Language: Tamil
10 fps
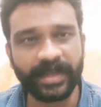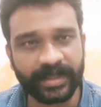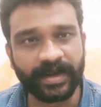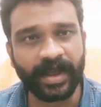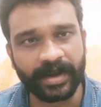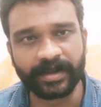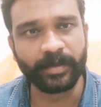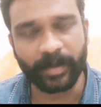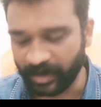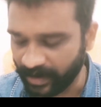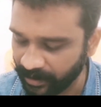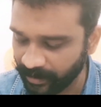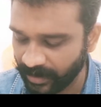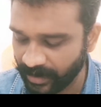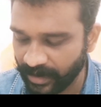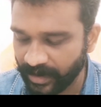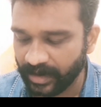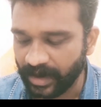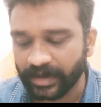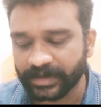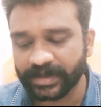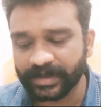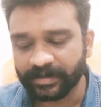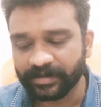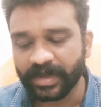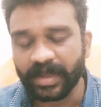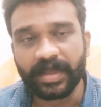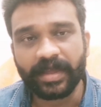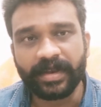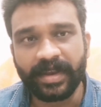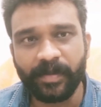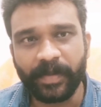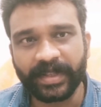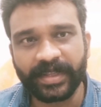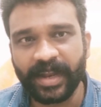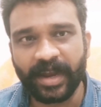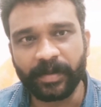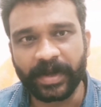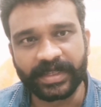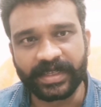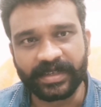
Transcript: இதெல்லாம் அழகன் படங்க அடுத்தது நீ பாதி நான் பாதி